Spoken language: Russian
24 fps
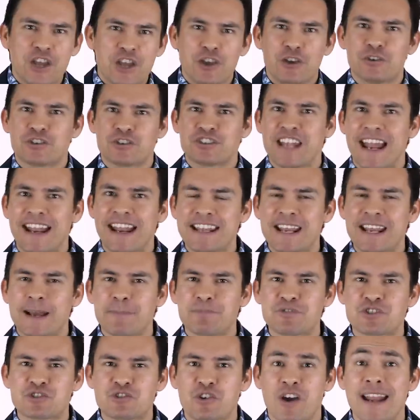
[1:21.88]
о хорошем,
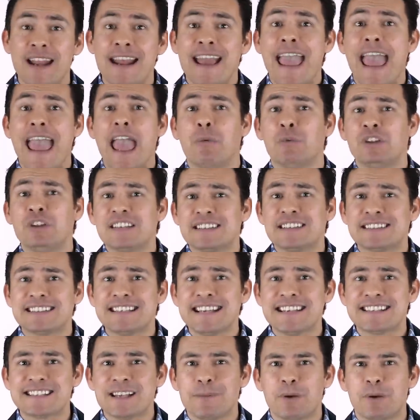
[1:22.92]
стоите ровно,
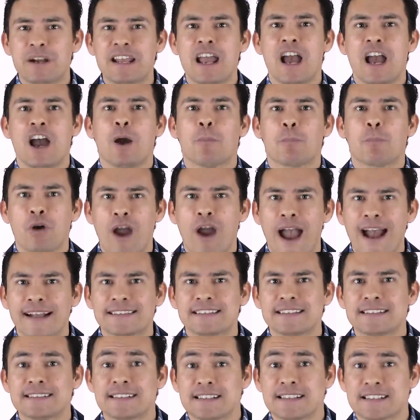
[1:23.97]
и когда видите
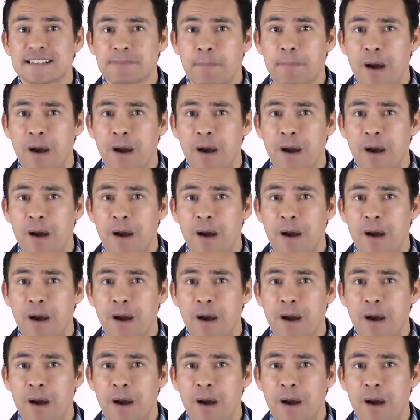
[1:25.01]
кого-то,